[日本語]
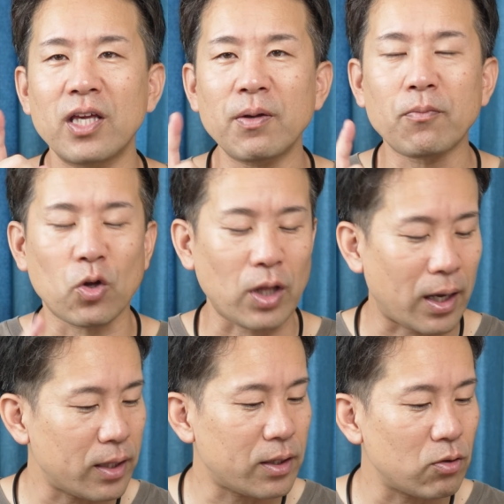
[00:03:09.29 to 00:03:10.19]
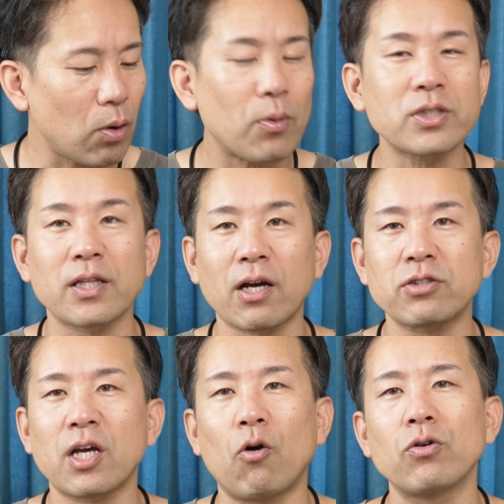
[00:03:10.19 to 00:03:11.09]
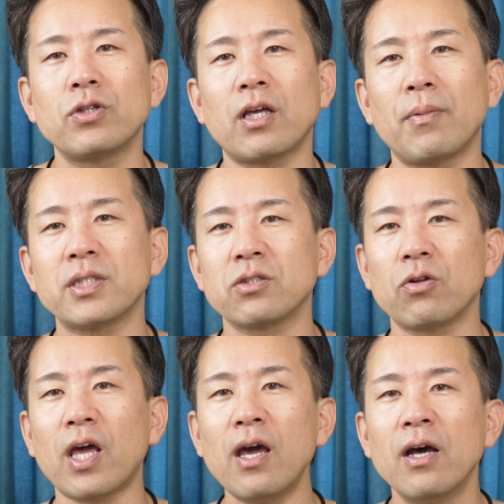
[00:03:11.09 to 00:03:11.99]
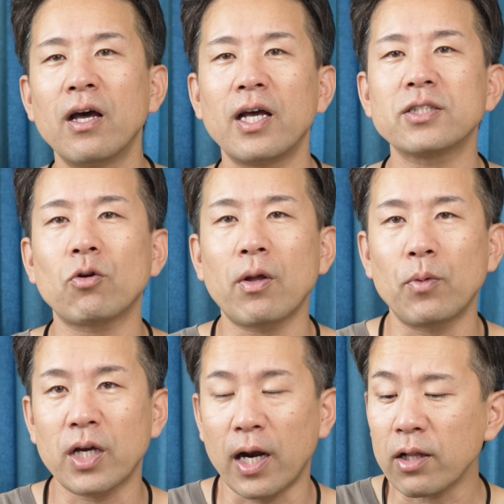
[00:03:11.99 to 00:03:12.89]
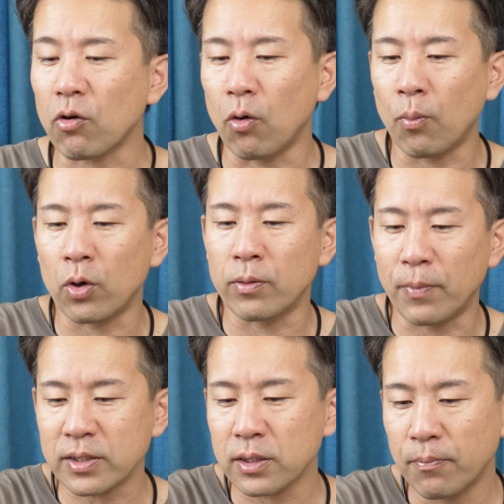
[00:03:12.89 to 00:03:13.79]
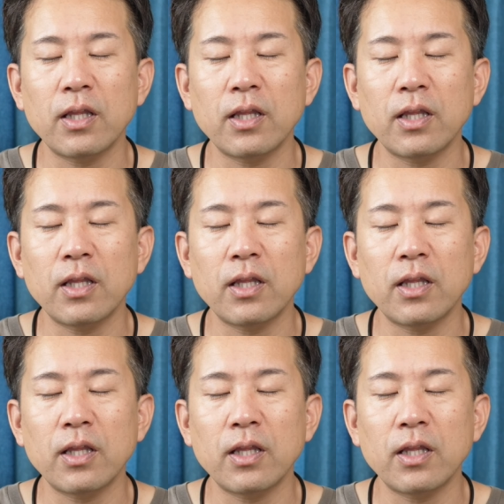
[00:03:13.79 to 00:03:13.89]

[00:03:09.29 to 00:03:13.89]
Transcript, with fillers: 1個だけっていうのも選択して購入できますので、えー、それでもいいかなと思います。